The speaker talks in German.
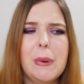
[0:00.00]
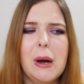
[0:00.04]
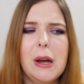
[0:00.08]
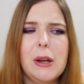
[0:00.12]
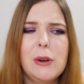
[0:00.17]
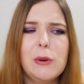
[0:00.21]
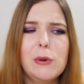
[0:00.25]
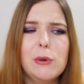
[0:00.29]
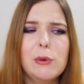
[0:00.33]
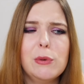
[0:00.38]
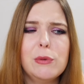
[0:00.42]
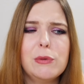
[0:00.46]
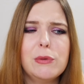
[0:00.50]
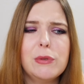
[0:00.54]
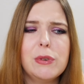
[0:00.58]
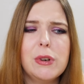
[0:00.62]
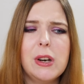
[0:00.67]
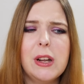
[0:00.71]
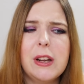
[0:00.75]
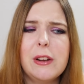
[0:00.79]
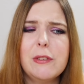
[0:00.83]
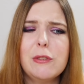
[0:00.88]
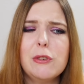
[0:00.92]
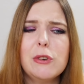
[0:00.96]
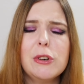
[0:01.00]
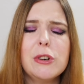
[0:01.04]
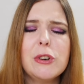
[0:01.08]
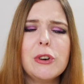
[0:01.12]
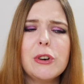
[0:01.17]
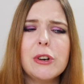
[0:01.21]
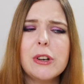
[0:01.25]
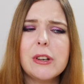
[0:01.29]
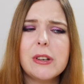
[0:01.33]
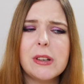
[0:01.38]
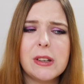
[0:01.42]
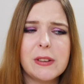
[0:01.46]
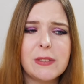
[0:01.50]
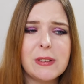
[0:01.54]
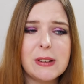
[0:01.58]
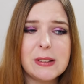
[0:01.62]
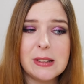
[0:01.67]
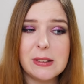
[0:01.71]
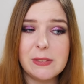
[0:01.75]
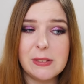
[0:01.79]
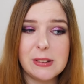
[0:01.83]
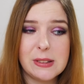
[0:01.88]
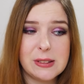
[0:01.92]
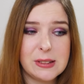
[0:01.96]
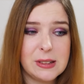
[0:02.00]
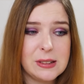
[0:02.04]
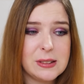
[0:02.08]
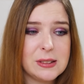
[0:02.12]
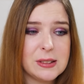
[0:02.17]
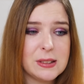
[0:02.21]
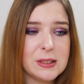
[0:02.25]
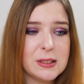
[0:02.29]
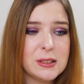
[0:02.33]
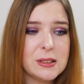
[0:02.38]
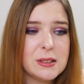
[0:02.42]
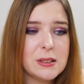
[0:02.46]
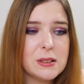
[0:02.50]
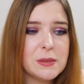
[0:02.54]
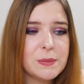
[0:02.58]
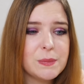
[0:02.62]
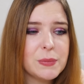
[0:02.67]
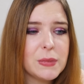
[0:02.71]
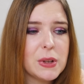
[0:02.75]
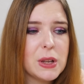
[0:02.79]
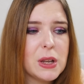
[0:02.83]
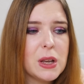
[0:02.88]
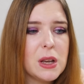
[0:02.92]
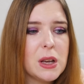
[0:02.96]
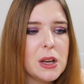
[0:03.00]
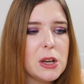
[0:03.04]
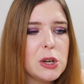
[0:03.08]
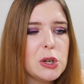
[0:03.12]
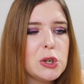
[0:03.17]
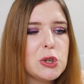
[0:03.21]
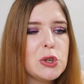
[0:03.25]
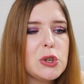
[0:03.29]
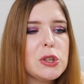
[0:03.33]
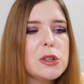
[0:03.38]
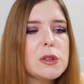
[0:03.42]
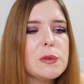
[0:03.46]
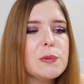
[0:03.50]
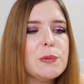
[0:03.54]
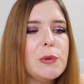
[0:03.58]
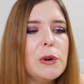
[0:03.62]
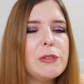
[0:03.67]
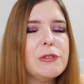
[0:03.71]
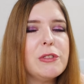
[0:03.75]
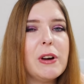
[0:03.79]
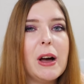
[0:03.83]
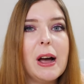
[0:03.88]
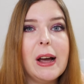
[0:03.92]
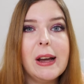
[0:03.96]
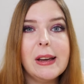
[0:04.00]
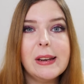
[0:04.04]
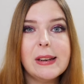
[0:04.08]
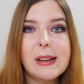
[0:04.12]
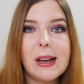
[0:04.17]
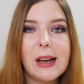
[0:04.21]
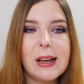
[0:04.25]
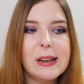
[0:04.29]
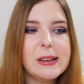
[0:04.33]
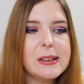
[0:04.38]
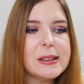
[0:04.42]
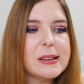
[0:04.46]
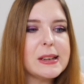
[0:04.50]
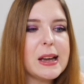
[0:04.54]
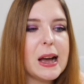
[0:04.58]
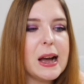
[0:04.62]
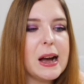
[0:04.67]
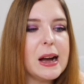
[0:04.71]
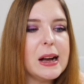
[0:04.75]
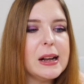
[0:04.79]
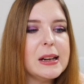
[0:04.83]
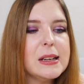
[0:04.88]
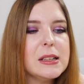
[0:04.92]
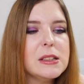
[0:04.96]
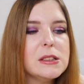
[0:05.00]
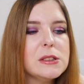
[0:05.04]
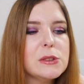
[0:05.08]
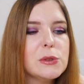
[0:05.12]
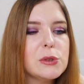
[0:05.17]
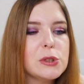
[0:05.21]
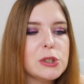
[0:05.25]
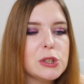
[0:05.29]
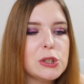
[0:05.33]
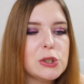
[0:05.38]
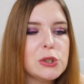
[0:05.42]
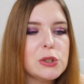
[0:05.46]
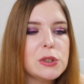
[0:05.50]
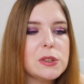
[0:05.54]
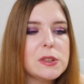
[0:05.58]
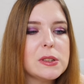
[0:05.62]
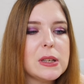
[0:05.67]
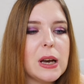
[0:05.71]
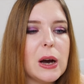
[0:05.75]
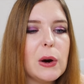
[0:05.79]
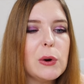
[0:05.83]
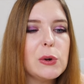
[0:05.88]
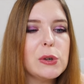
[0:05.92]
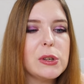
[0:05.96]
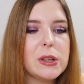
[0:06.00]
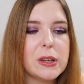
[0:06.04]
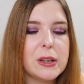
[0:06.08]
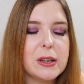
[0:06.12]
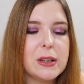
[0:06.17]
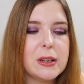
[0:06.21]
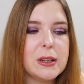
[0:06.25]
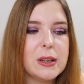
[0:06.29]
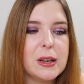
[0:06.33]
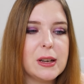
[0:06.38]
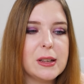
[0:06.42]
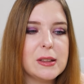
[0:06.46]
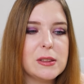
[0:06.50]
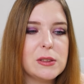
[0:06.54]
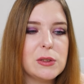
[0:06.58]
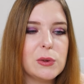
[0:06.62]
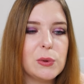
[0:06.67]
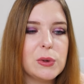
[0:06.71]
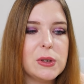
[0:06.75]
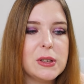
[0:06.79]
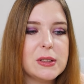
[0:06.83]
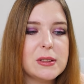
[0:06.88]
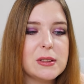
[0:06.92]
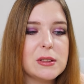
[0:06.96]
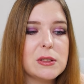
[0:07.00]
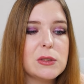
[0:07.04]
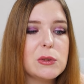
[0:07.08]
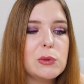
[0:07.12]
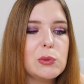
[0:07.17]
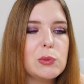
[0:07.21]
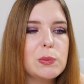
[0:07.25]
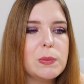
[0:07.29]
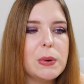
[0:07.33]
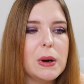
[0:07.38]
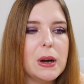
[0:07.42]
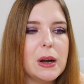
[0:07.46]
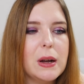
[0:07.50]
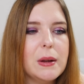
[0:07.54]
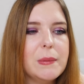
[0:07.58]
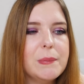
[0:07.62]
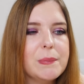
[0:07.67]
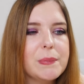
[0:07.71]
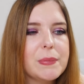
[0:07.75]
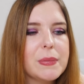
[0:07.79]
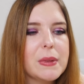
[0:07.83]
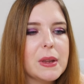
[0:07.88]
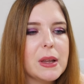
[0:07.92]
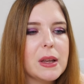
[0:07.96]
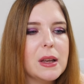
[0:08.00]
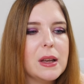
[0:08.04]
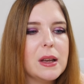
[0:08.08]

Bioflavonoid, ich weiß nicht, was das ist. Schützt vor freien Radikalen, unterstützt die Hautregeneration. Das ist super.